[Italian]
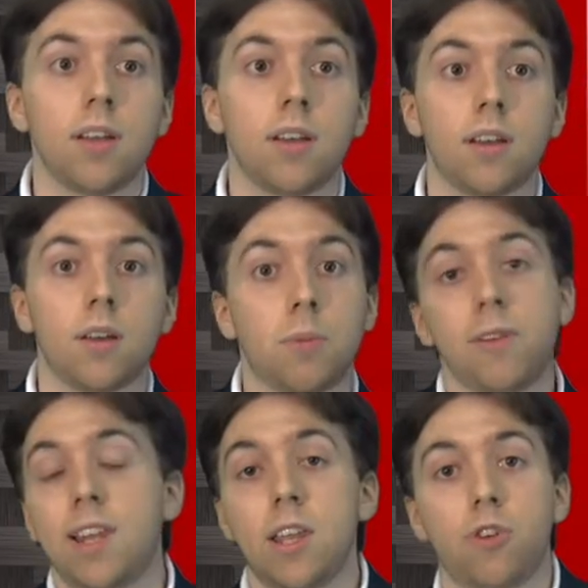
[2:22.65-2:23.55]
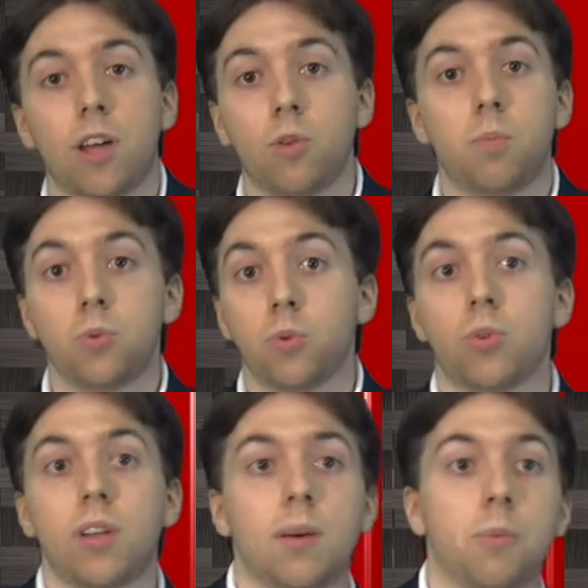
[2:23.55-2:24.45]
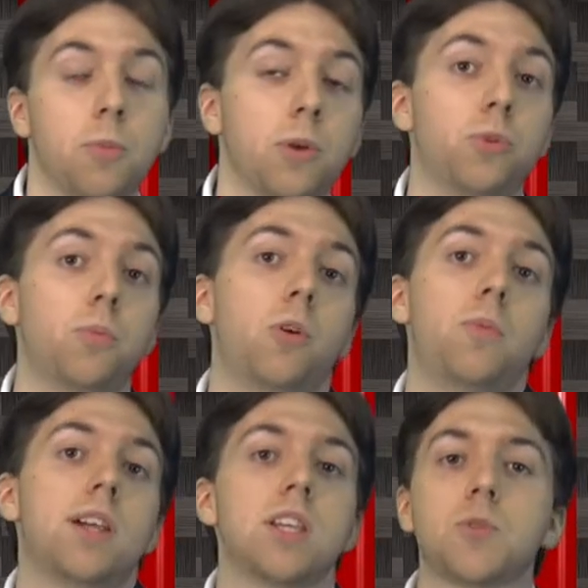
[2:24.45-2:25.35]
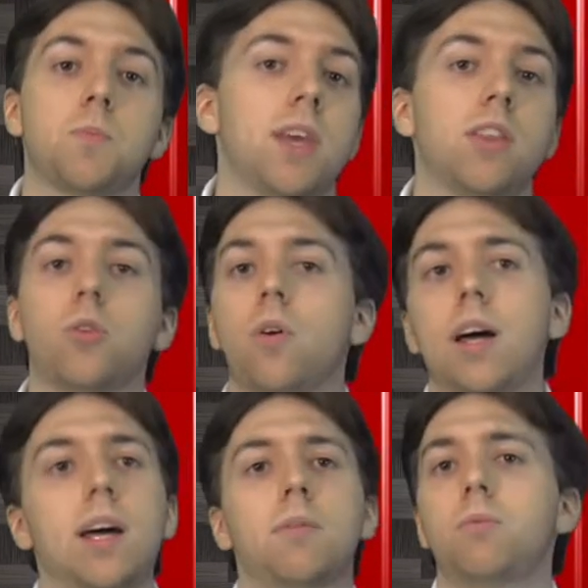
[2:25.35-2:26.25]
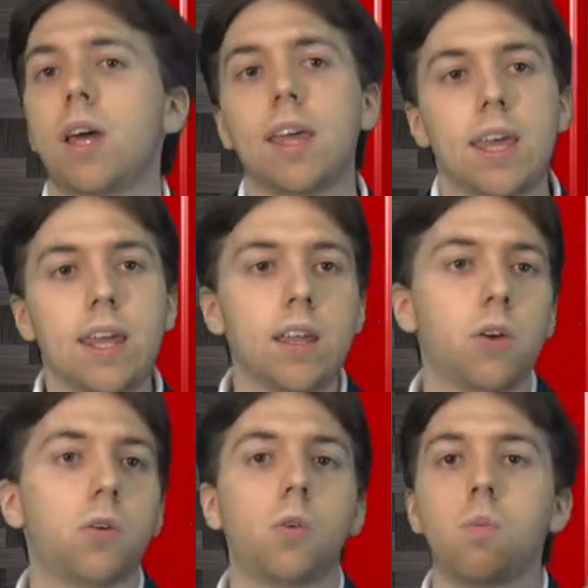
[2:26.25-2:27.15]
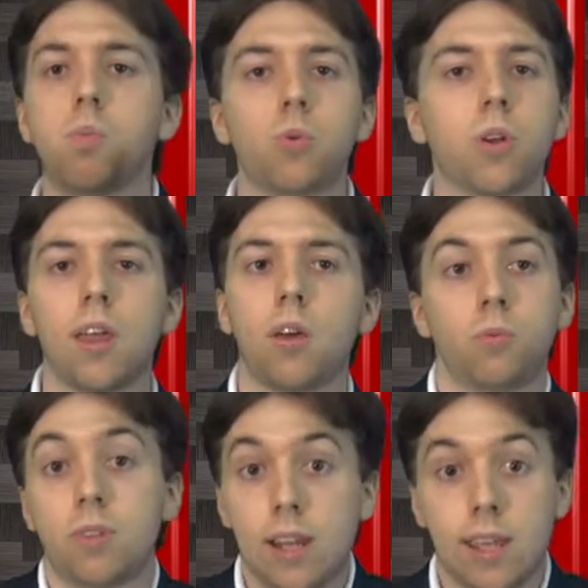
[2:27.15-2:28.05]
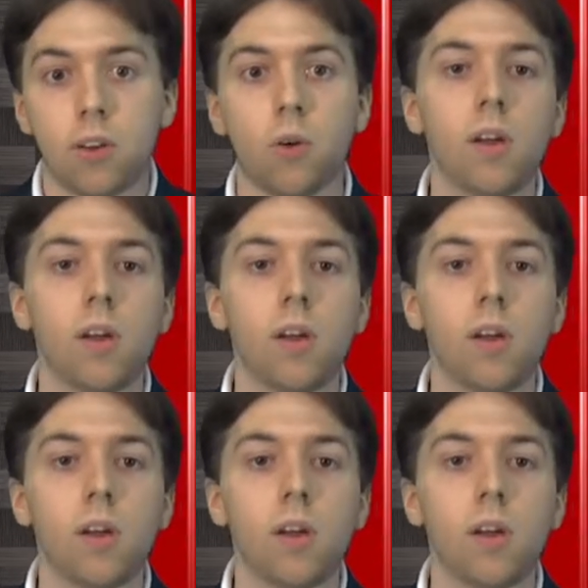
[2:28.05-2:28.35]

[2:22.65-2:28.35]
eh, privilegiando appunto la propria automobile rispetto a un aereo oppure un treno.